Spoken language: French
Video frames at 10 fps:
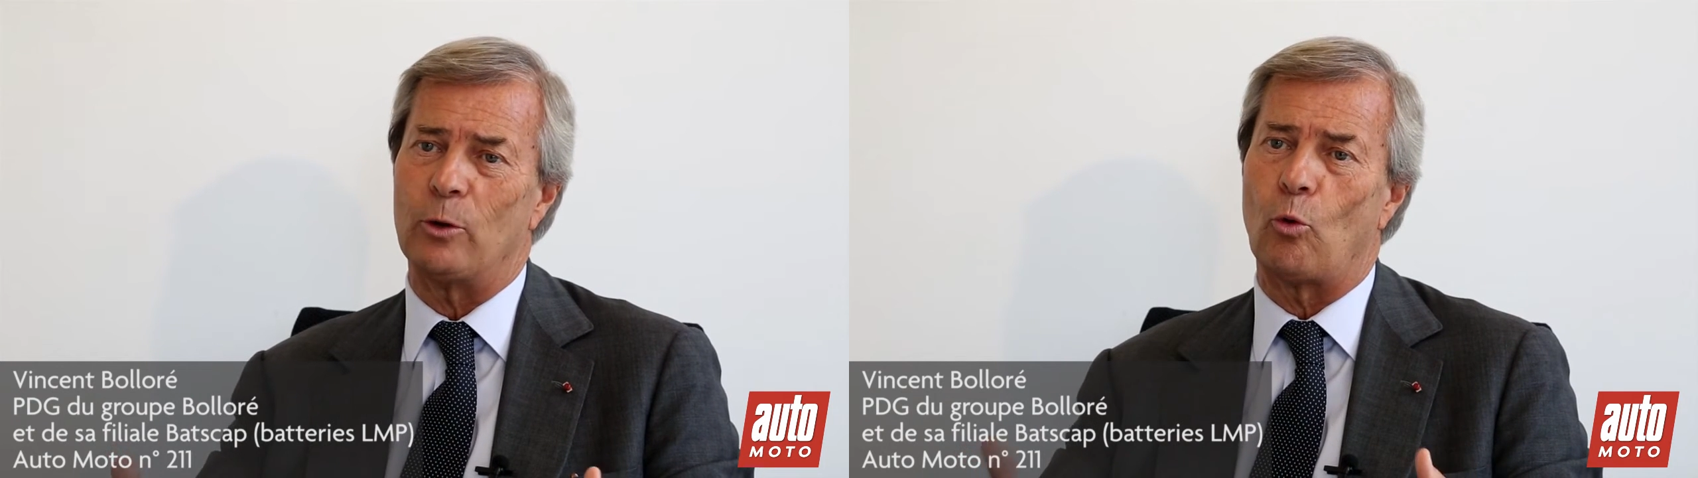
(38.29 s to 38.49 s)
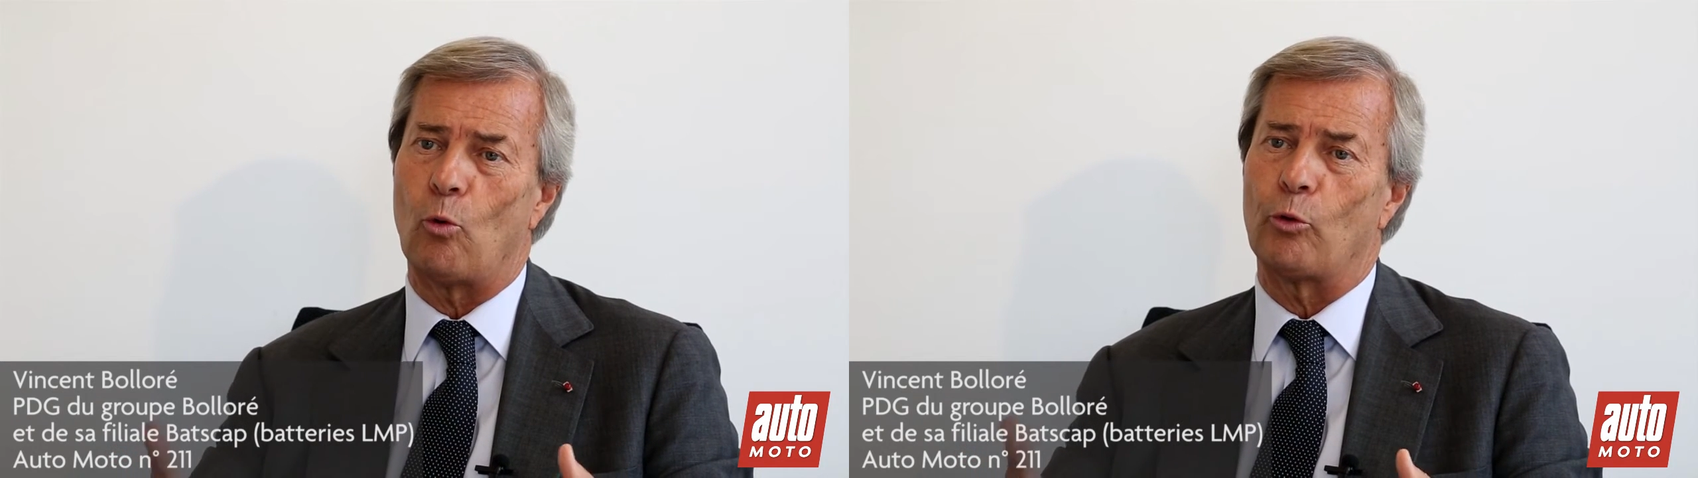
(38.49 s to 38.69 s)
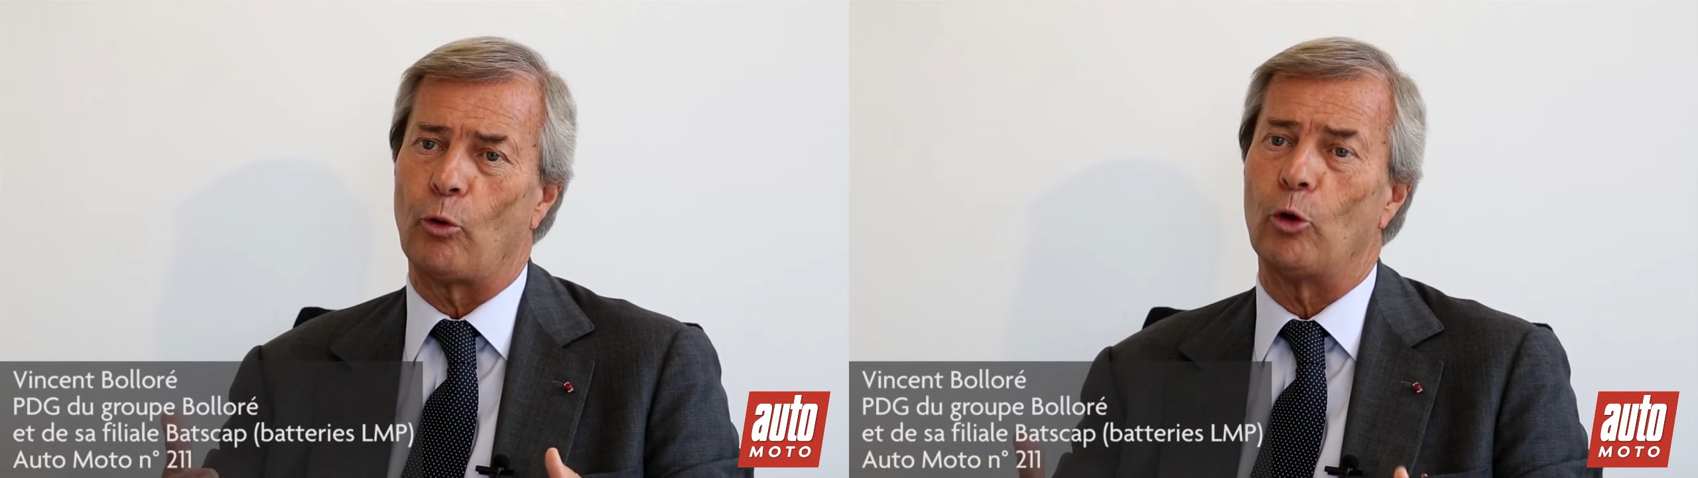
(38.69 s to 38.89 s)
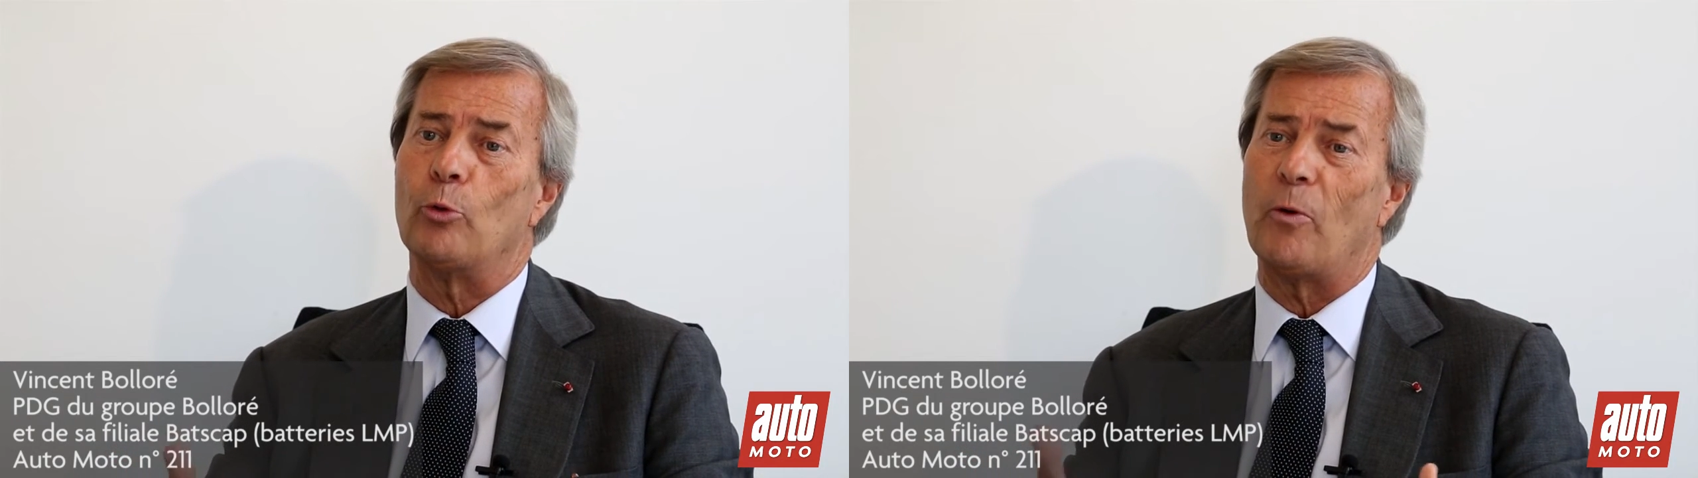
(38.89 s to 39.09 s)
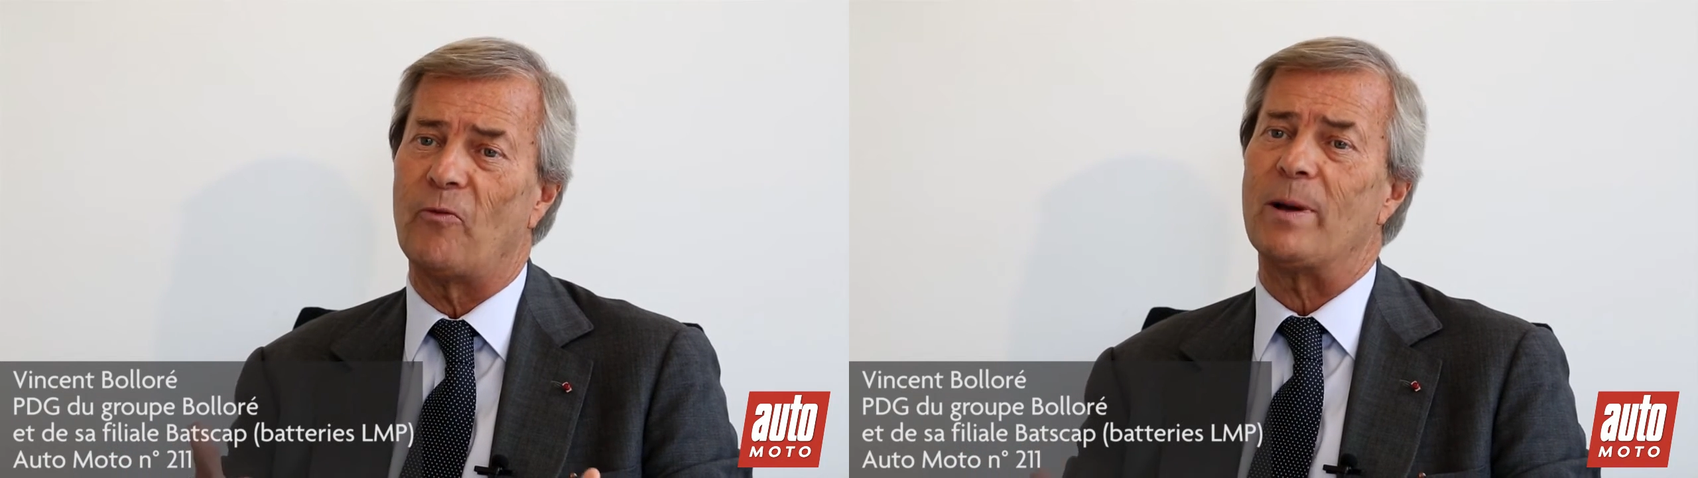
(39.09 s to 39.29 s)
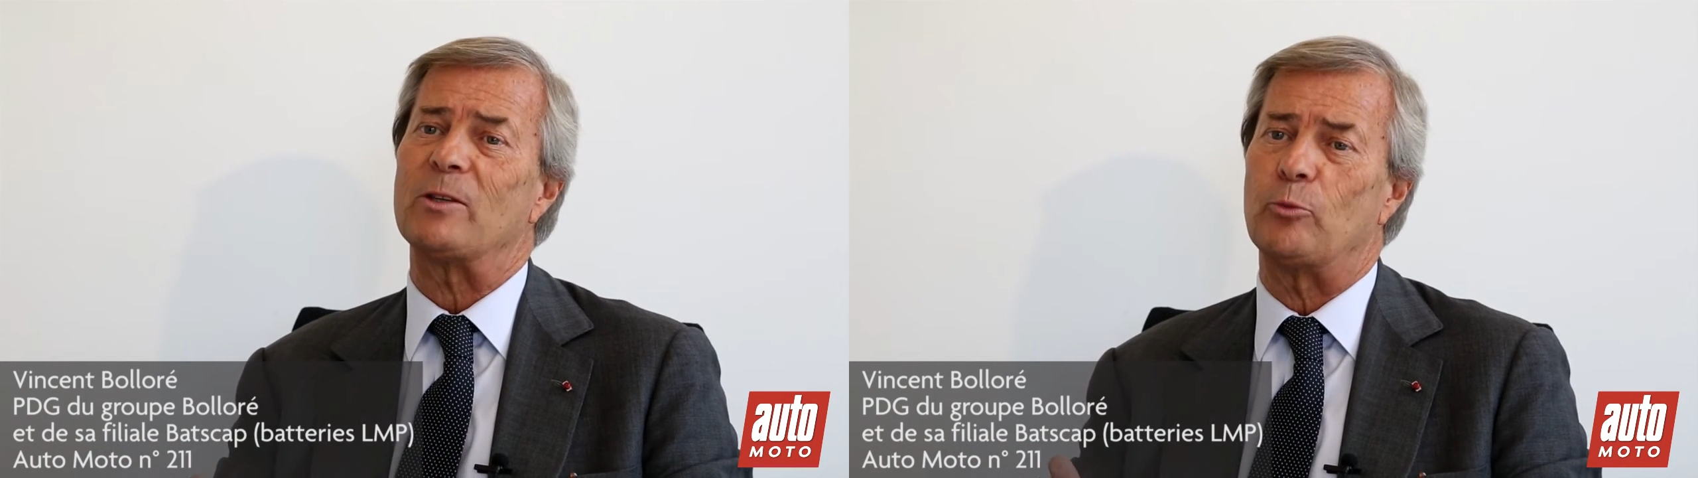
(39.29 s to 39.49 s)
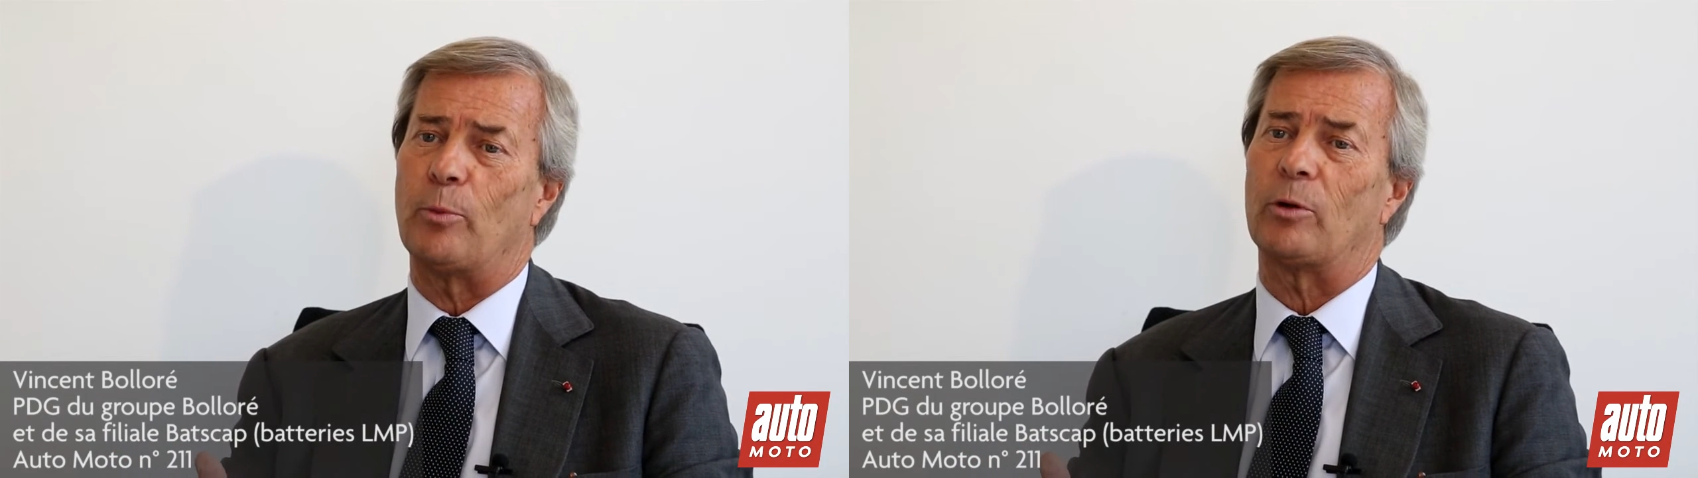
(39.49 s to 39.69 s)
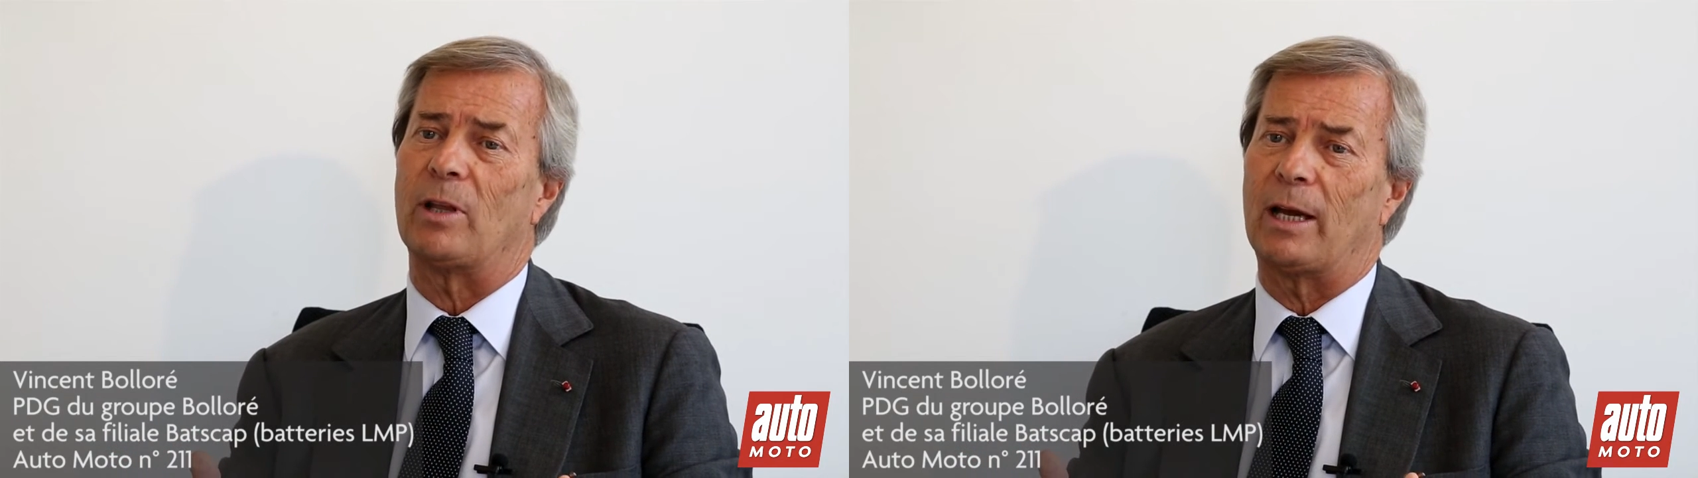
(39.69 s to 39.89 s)
Nos concurrents ne peuvent pas
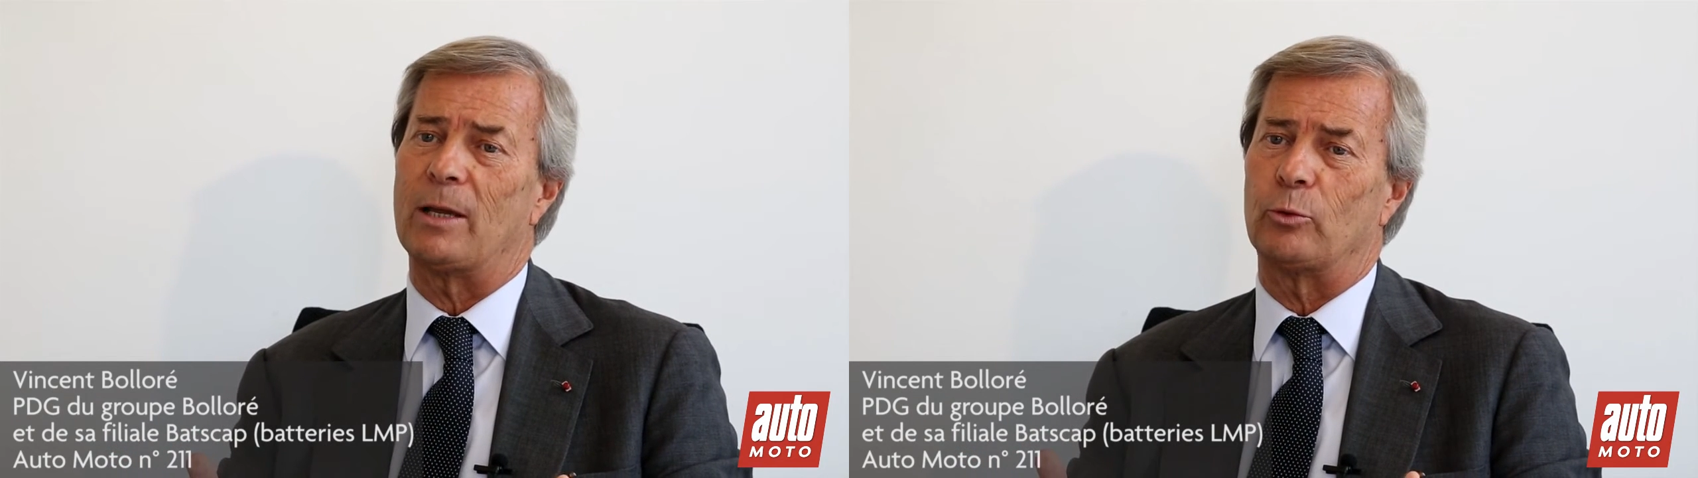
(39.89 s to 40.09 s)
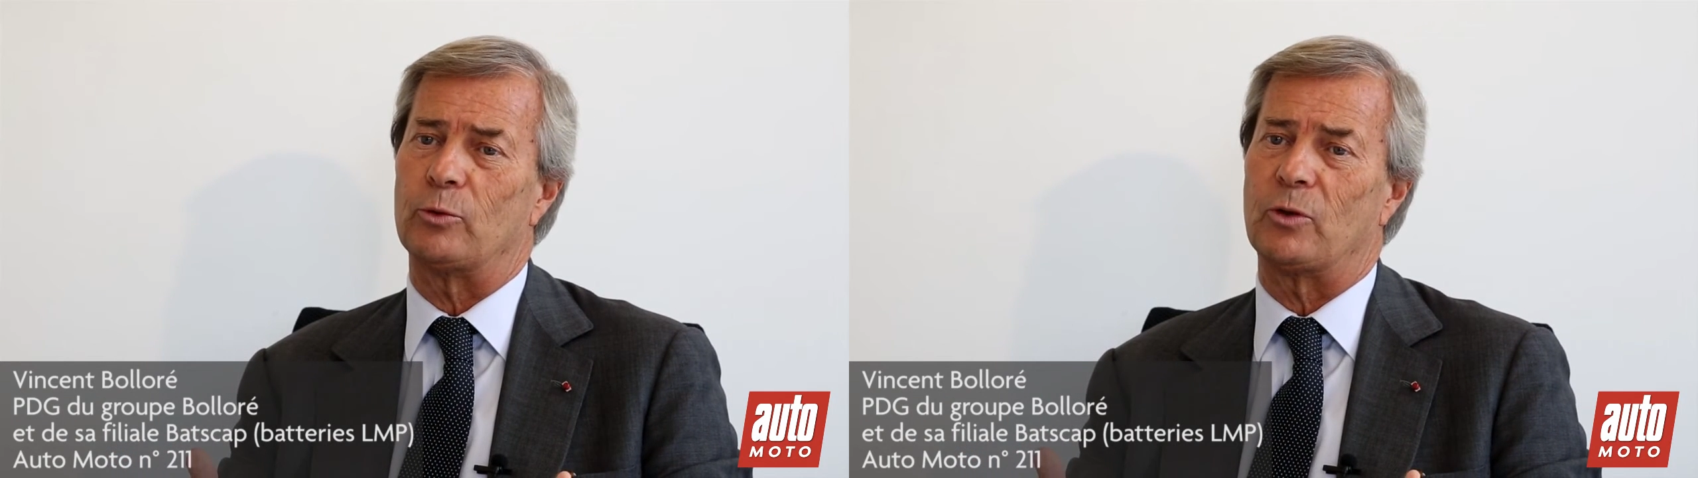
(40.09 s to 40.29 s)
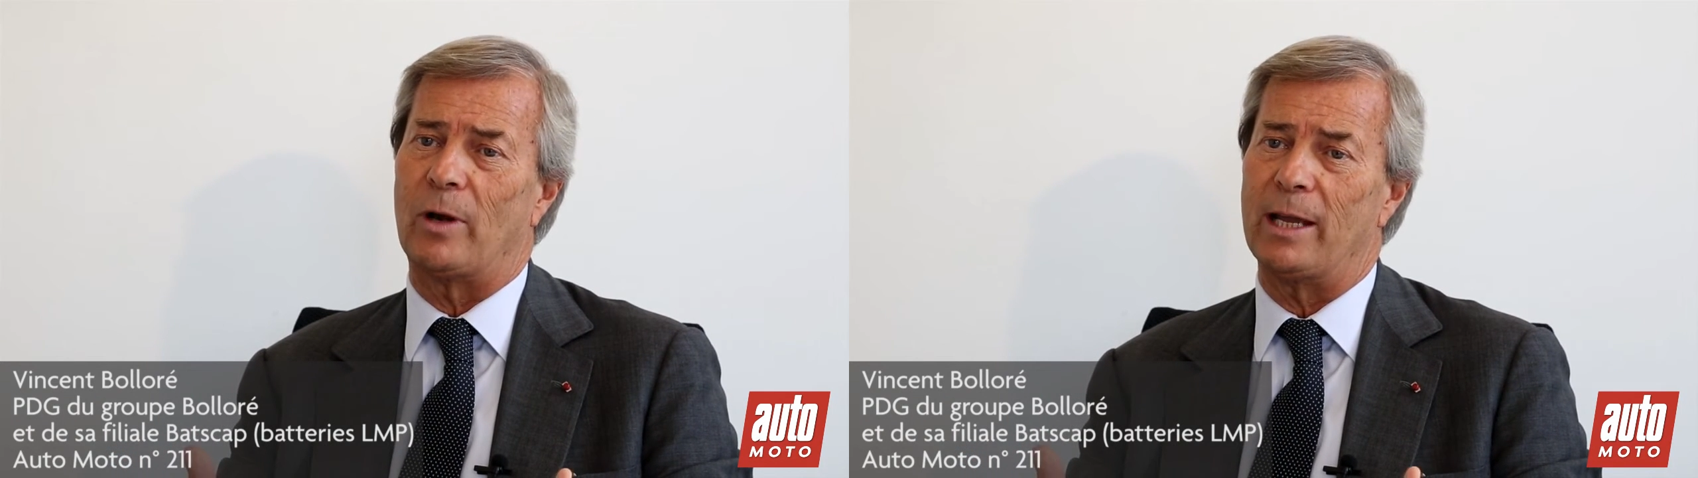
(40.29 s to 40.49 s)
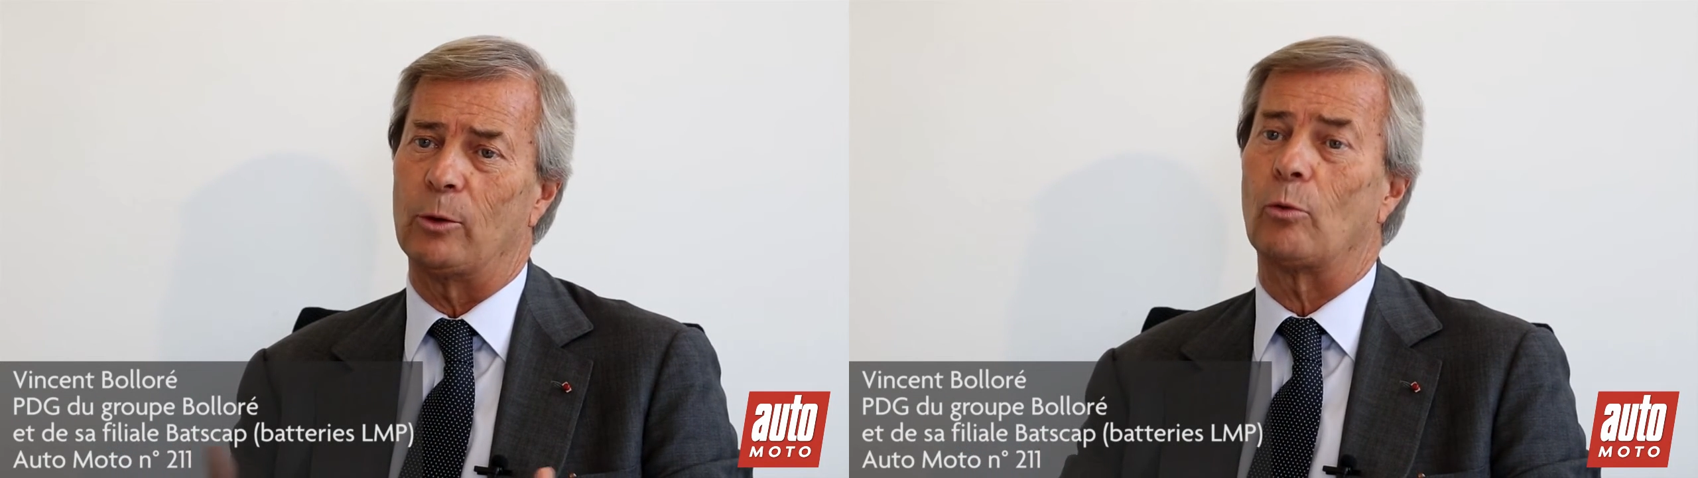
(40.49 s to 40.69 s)
supporter le rayon du soleil,